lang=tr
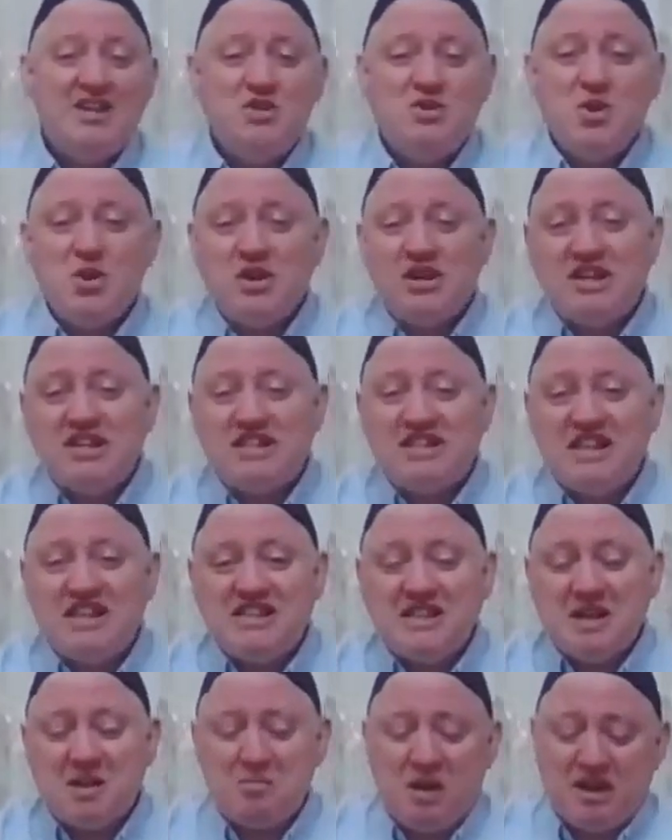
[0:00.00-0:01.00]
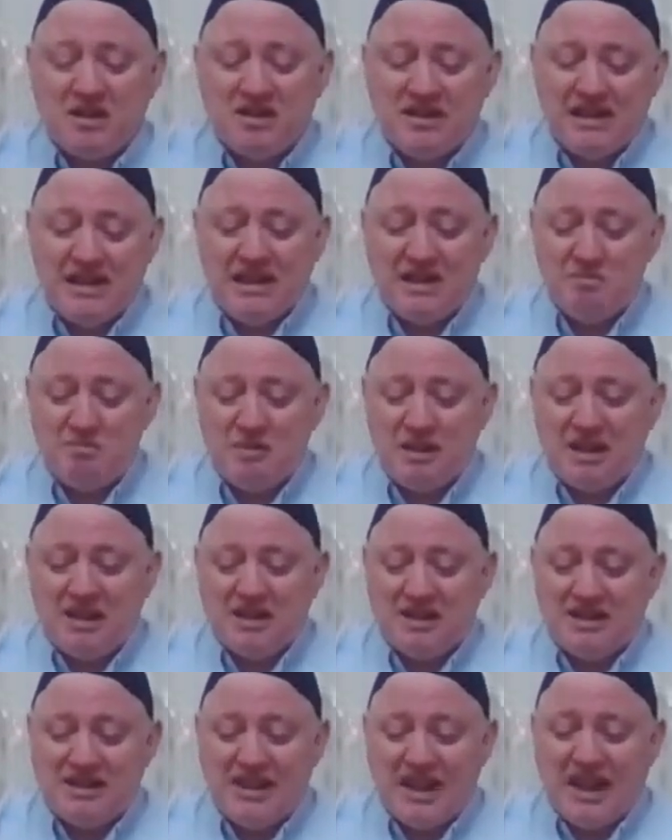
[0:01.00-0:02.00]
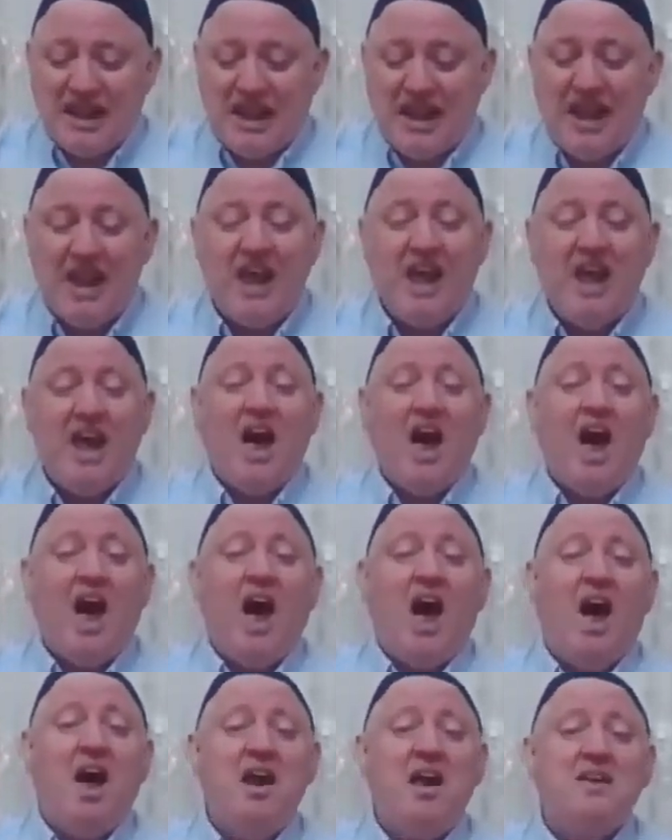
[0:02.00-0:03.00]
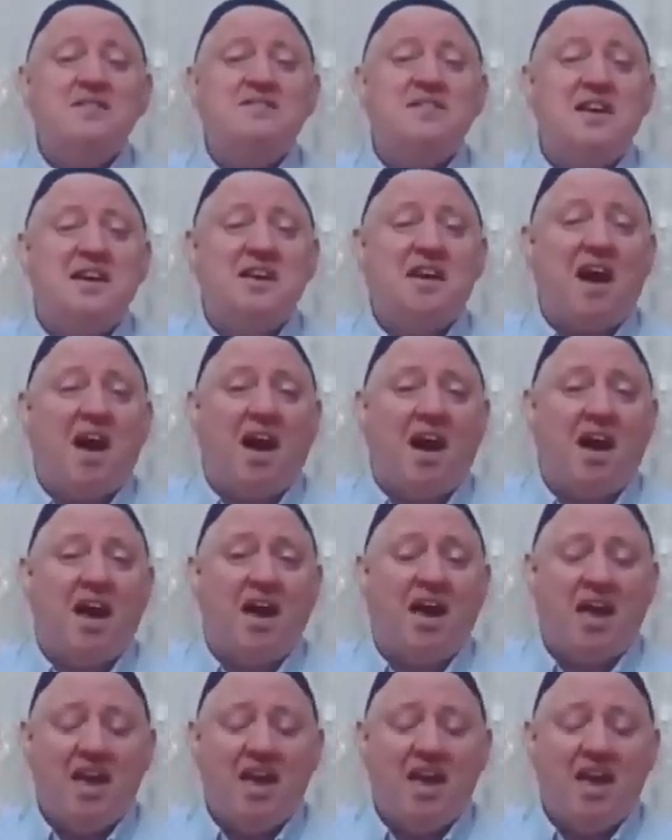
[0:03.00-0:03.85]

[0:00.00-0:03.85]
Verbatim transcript: çok kısa zaman dilimlerinde ara sıra